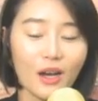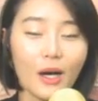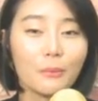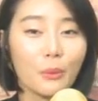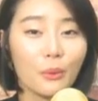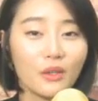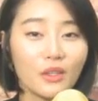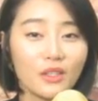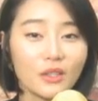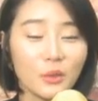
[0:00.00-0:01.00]
아 뭐
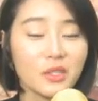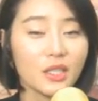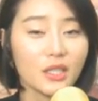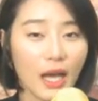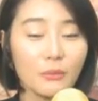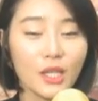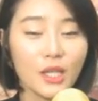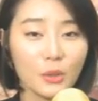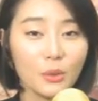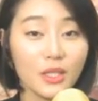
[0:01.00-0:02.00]
굉장히
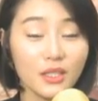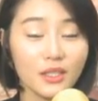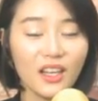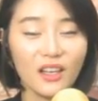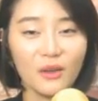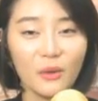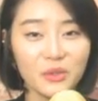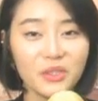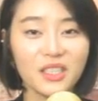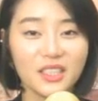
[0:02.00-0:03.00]
암울하기도 했는데
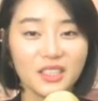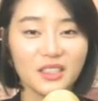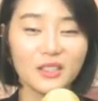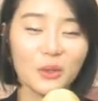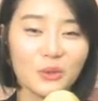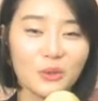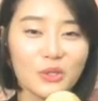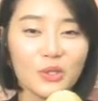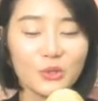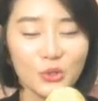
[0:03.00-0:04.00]
어쨌든
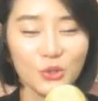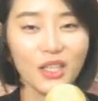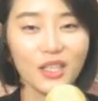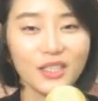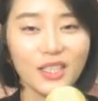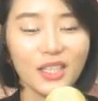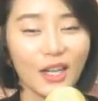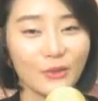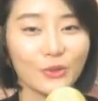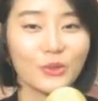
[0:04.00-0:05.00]
그런 순간들이
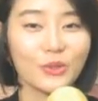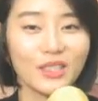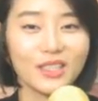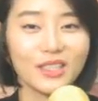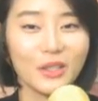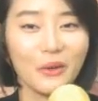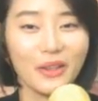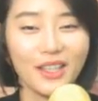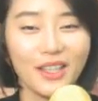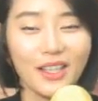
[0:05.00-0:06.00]
다 누구나 있으실 것
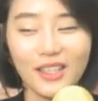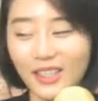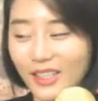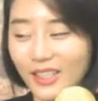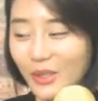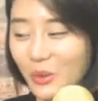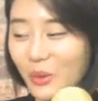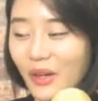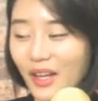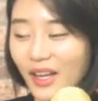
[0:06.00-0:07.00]
같다 생각이 들기도
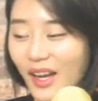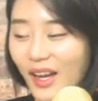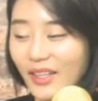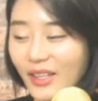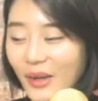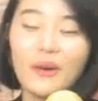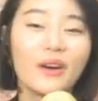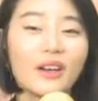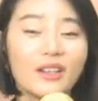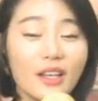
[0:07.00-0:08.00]
하네요.
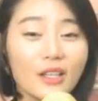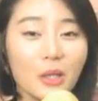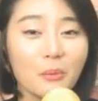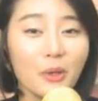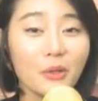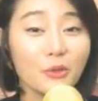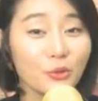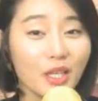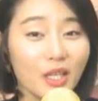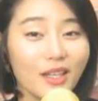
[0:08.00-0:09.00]
네, 그러면
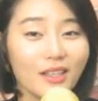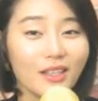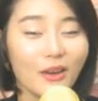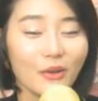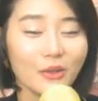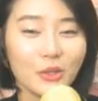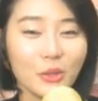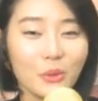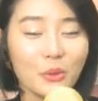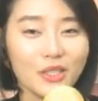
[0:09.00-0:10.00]
우리
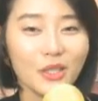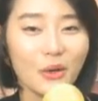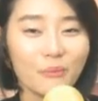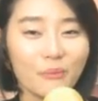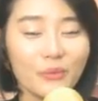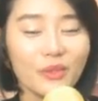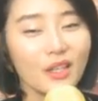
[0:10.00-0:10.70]
첫 곡은요.